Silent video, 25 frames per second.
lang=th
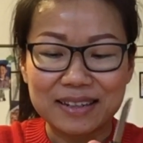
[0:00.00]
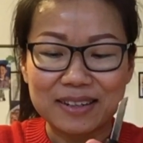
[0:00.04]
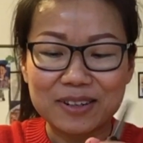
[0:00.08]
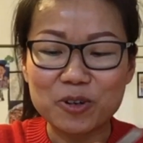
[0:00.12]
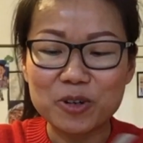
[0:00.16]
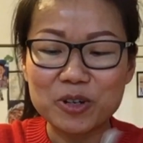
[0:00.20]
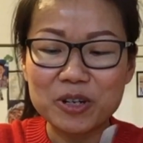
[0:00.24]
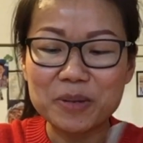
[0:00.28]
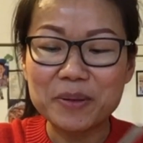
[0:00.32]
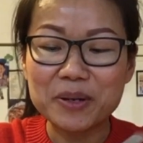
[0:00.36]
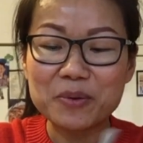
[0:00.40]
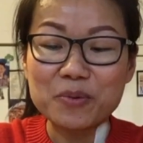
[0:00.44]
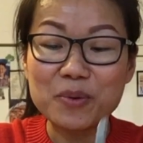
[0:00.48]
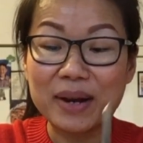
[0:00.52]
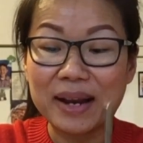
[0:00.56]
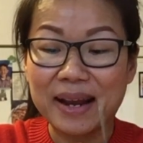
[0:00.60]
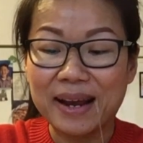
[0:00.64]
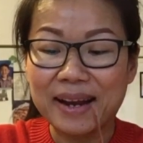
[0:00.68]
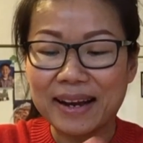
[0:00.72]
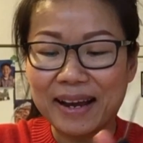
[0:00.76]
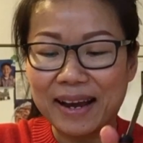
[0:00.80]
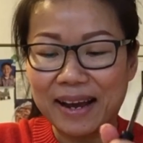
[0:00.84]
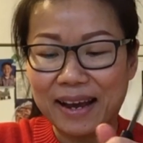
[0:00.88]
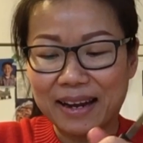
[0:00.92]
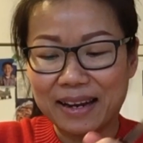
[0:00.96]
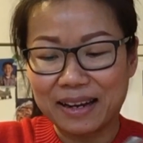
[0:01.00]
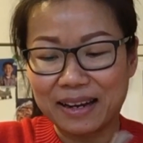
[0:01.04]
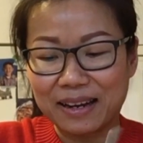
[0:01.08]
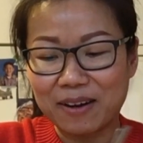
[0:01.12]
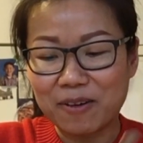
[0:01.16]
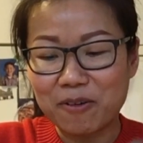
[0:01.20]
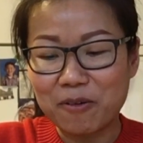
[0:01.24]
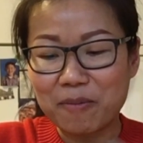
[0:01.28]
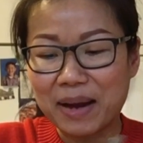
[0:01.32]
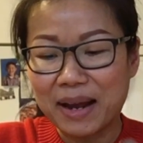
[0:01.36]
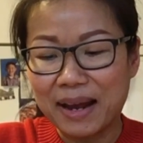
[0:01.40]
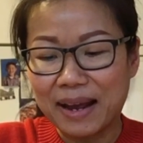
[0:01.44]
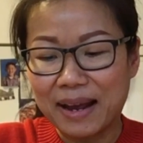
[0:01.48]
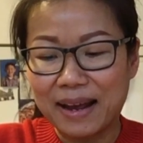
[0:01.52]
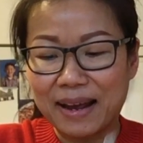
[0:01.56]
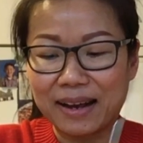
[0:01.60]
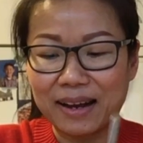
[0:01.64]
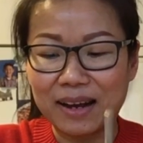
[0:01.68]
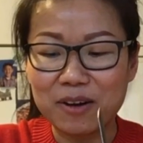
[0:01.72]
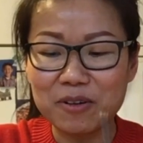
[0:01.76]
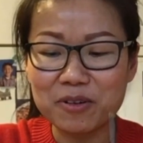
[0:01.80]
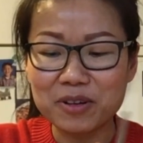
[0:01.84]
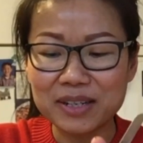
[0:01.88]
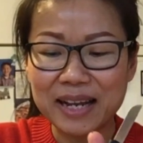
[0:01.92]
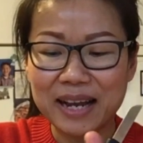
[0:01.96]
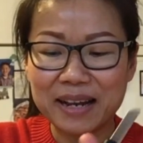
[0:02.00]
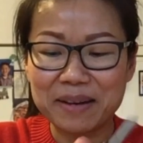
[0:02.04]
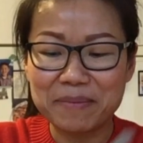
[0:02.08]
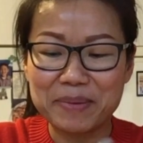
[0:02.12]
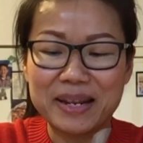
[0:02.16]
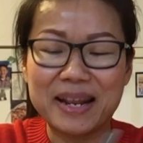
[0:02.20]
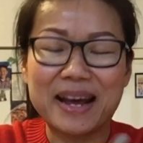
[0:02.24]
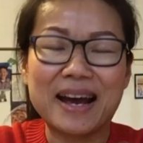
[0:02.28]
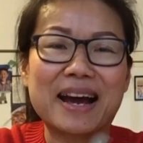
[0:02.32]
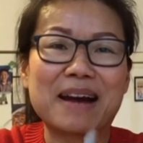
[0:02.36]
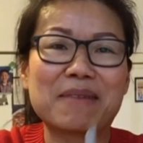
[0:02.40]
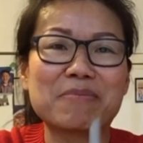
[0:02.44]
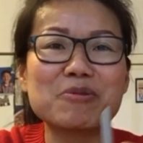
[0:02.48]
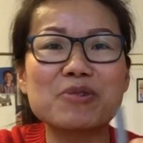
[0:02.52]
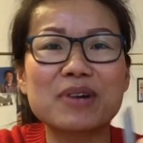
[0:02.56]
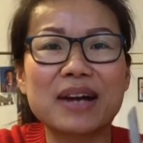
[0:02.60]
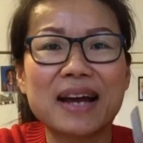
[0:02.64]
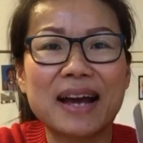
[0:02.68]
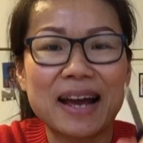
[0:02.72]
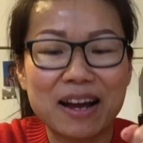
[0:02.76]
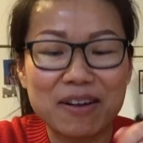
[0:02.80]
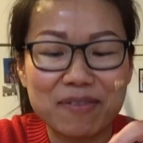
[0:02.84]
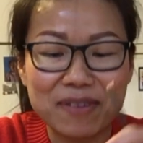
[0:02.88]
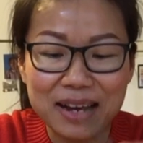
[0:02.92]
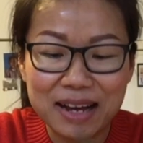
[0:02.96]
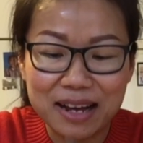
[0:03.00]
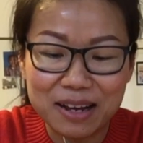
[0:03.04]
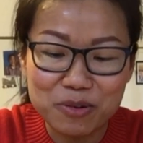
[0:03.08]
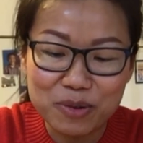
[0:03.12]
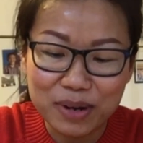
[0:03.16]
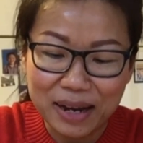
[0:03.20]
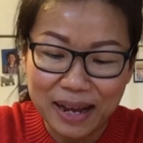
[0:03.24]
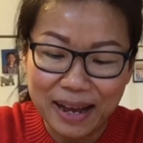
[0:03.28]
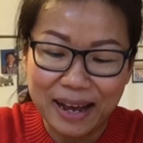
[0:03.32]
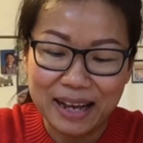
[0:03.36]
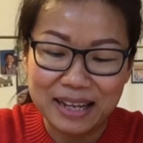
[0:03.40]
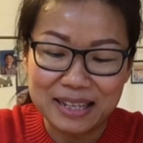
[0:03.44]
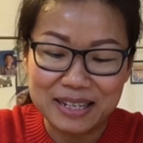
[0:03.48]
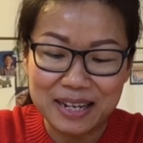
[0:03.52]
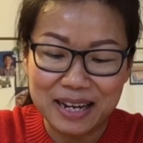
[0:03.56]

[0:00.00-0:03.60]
คนที่เป็นหัวหน้างานอ่ะเขามาเขาก็ดันไปถามลูกค้าว่าลูกค้า